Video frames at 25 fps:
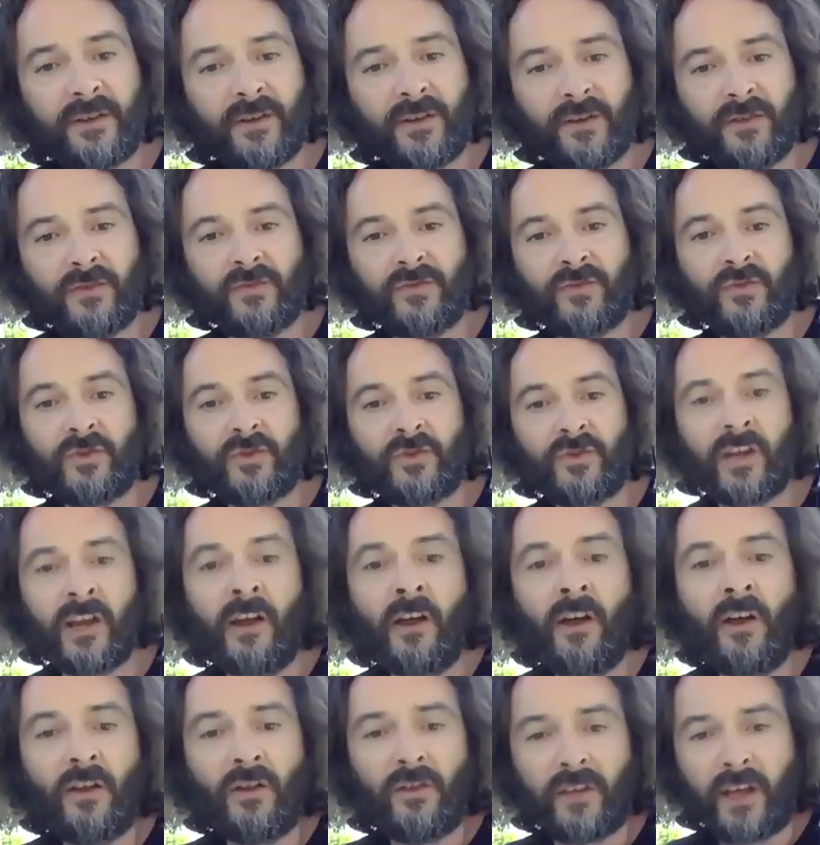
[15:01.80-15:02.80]
euh, du sujet.
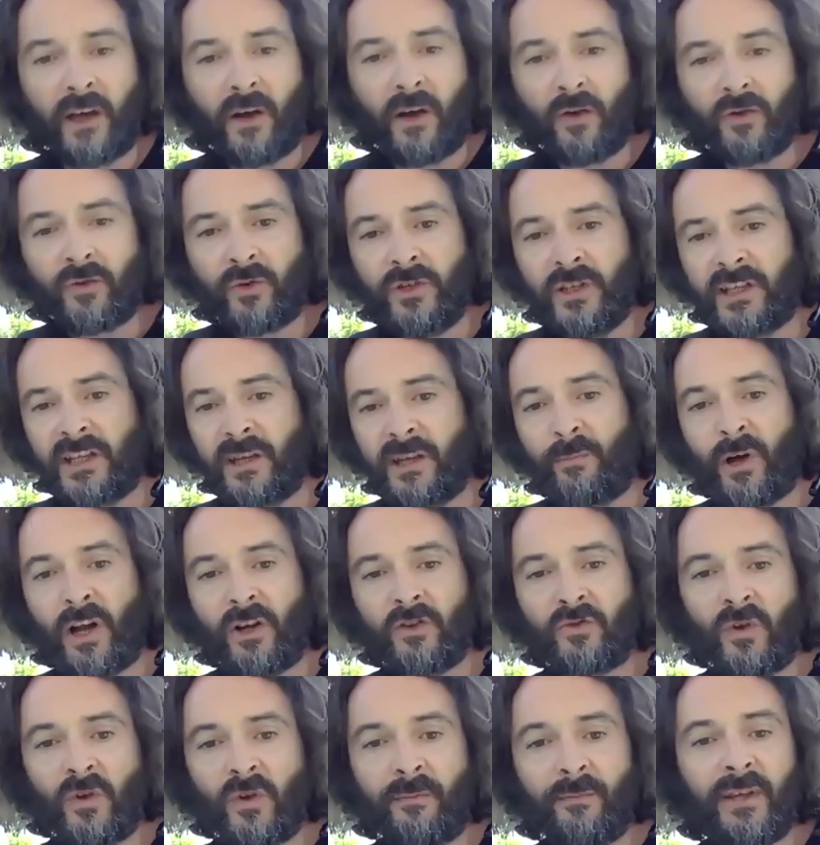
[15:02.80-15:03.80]
Il y a Anthony qui
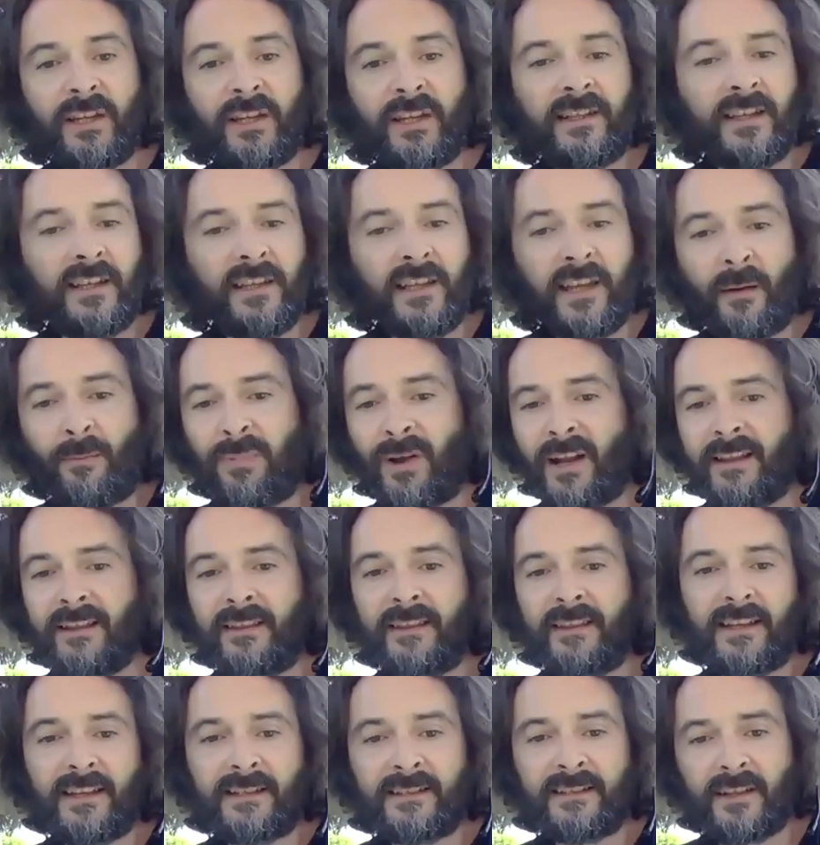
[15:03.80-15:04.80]
parle du MBTI. Il y a plein de
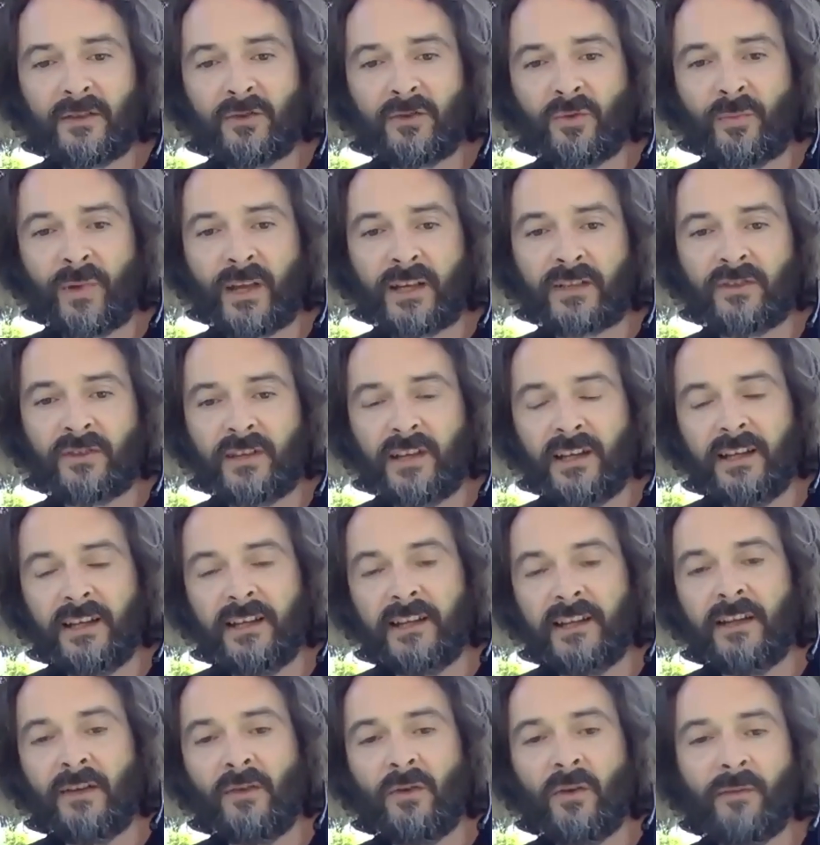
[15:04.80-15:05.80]
tests hein, de
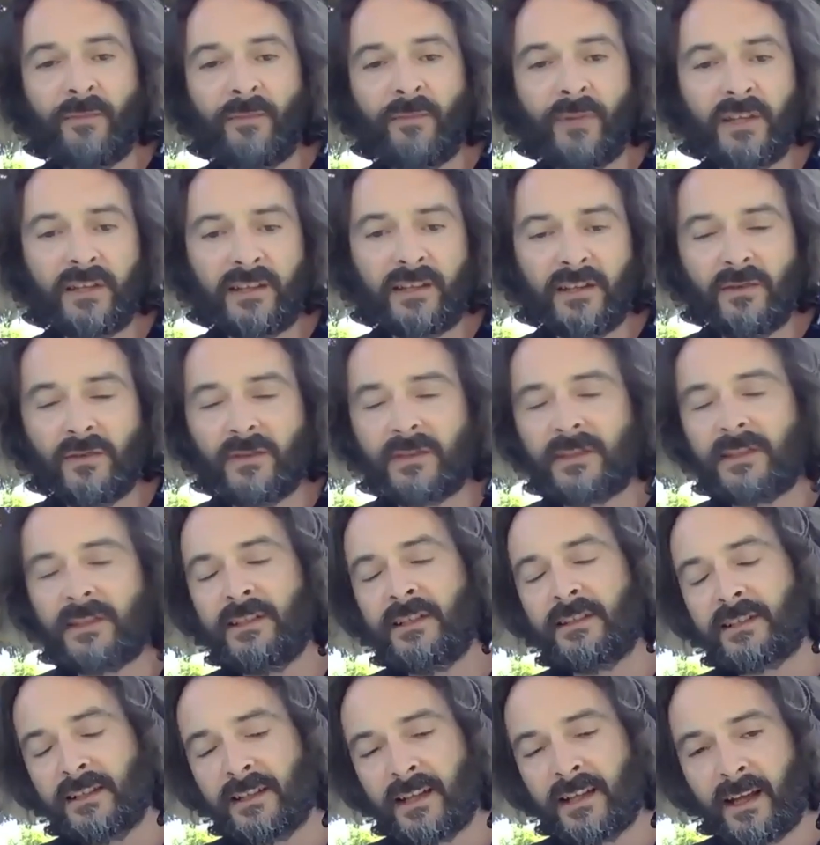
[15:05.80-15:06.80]
personnalité. Le MBTI
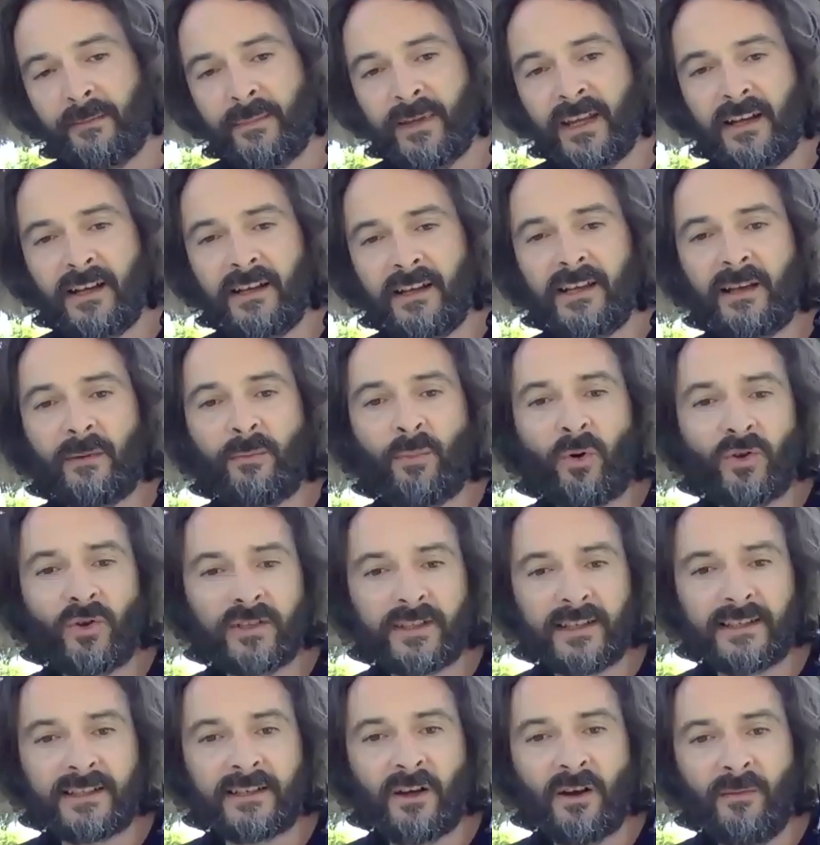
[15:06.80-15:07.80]
aussi, c'est très bien. Il y a
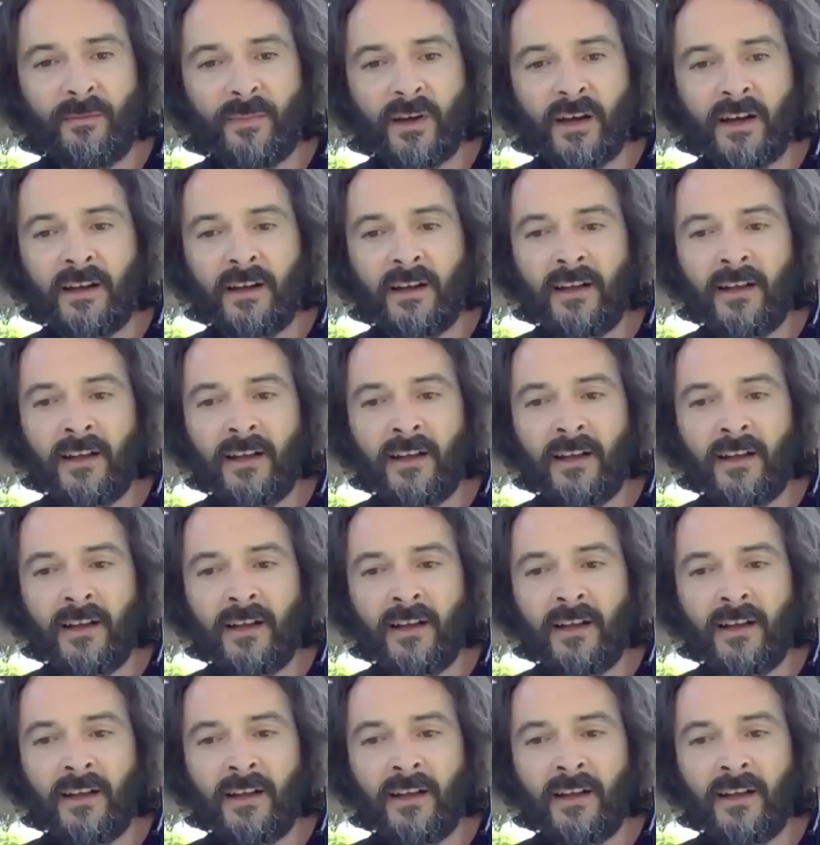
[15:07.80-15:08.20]
Processcom.